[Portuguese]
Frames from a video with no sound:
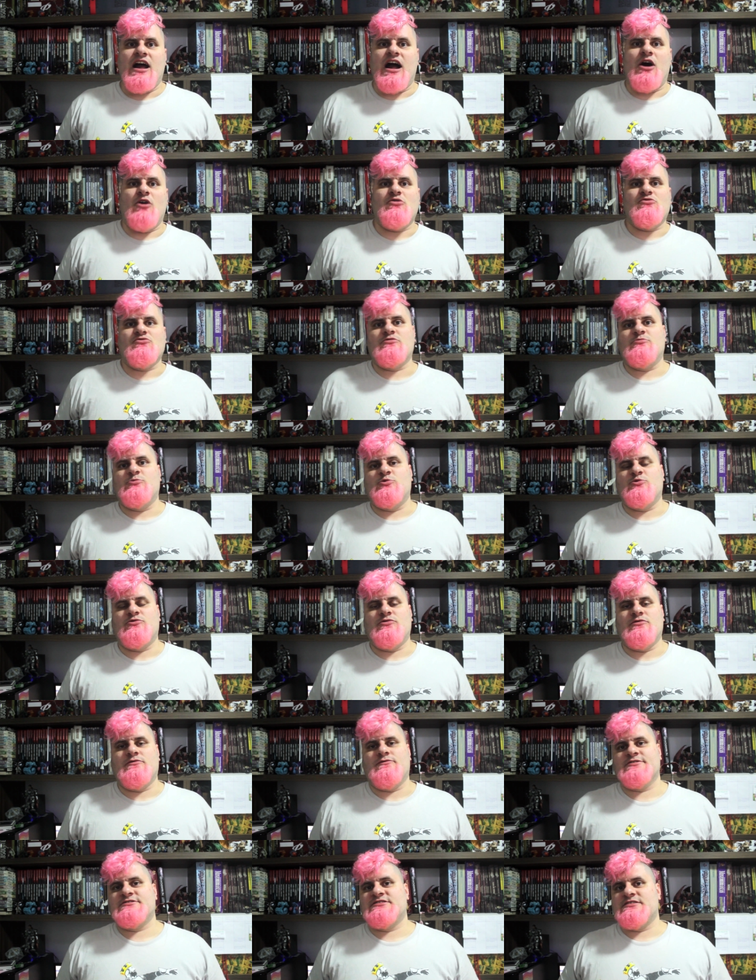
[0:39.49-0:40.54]
Algo
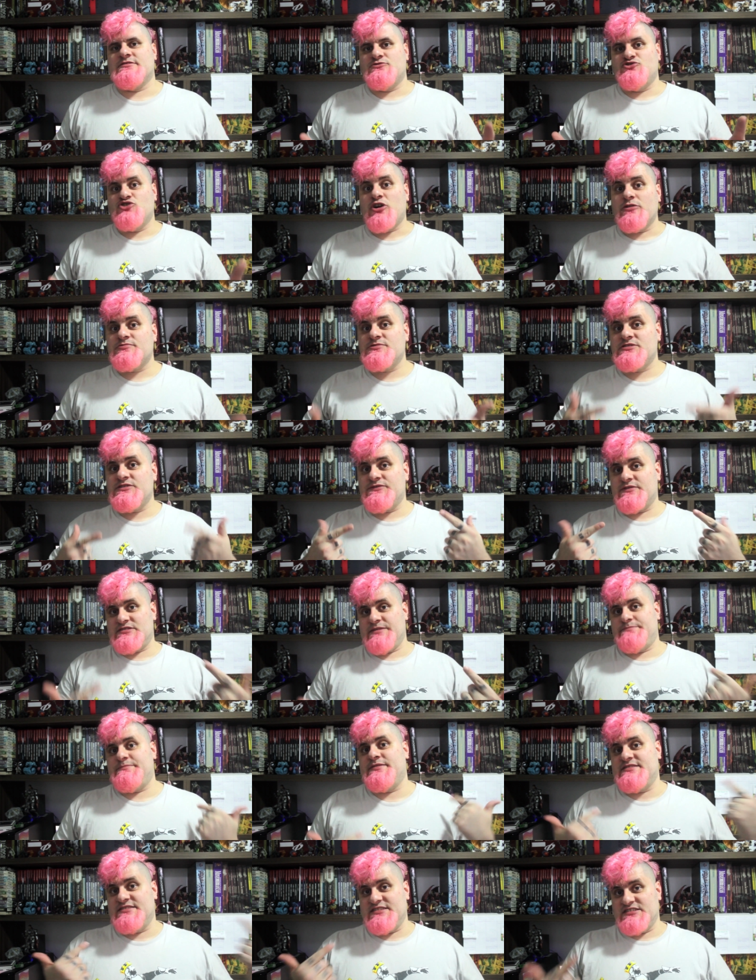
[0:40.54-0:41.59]
como você, jogos que você
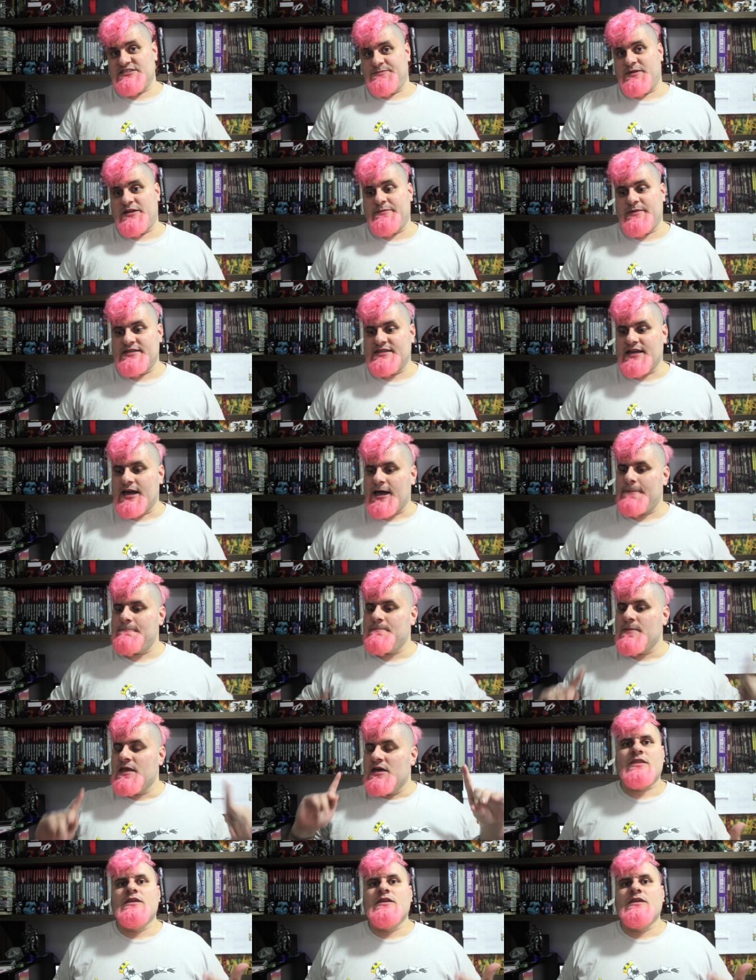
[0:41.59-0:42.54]
precisa experimentar.